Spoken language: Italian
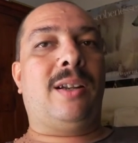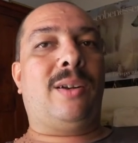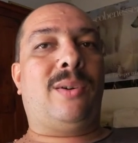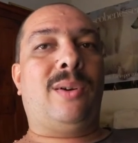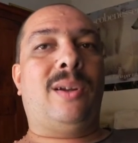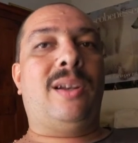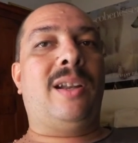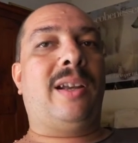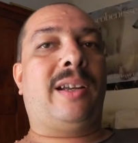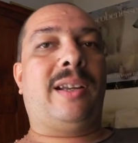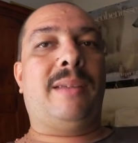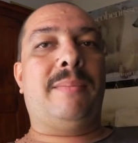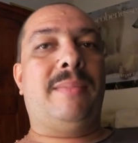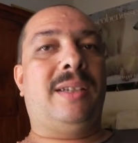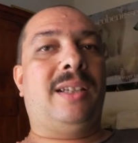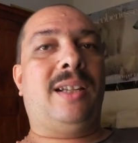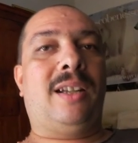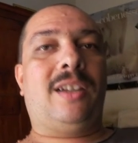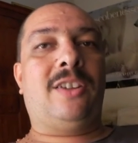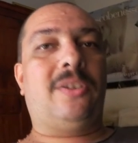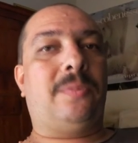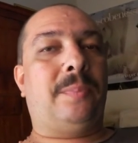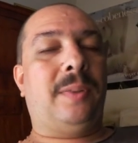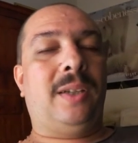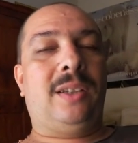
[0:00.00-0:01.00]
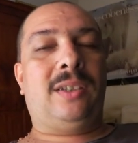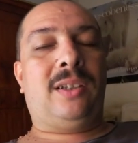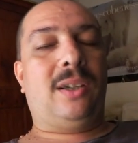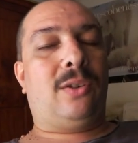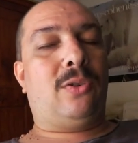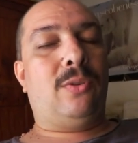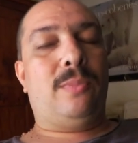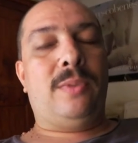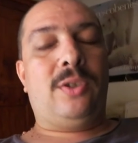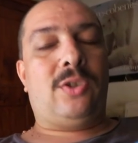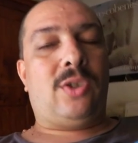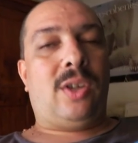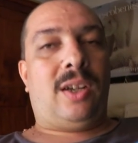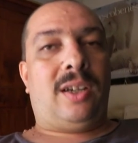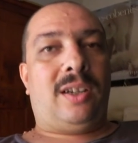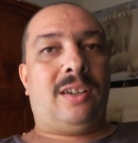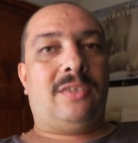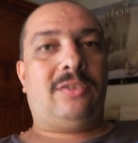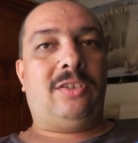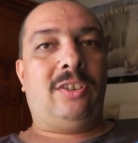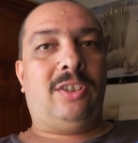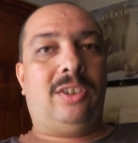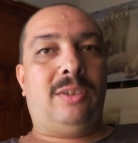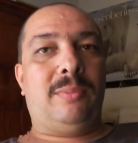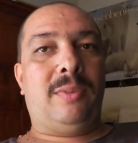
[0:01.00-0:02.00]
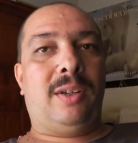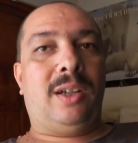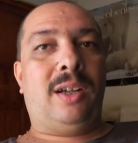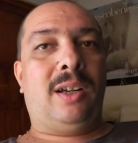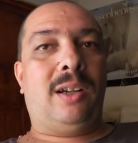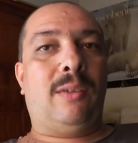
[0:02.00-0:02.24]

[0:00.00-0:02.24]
quella che mi dà la spinta a cominciare la settimana